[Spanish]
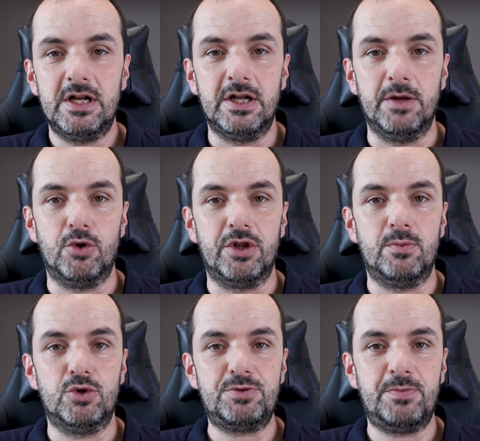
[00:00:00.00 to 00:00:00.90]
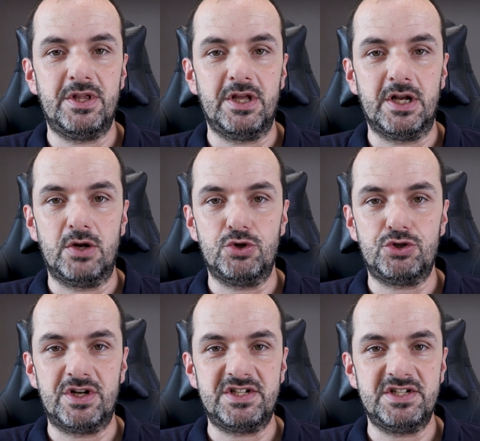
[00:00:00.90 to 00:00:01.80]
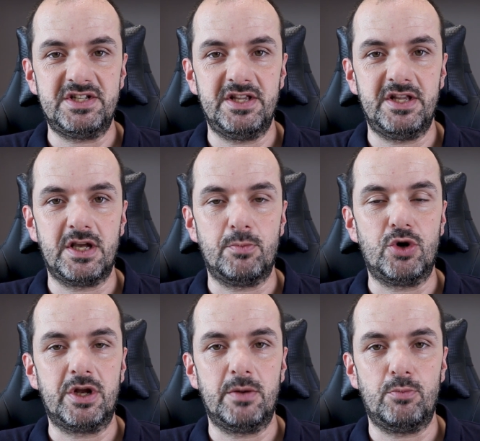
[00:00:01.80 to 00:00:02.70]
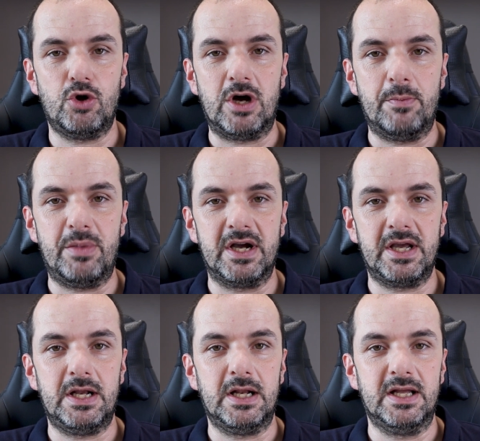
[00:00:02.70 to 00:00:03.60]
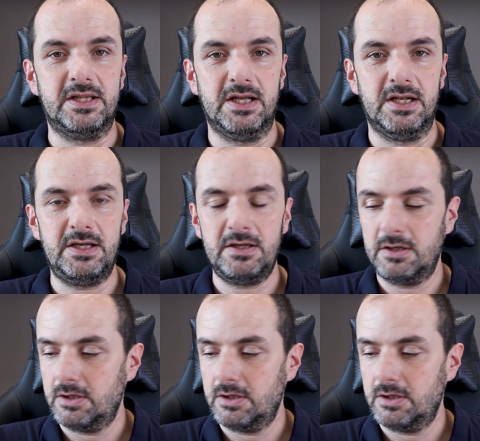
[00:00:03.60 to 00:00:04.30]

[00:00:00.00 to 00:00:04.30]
le podemos pedir a nuestro asistente que, por ejemplo, apague la tele.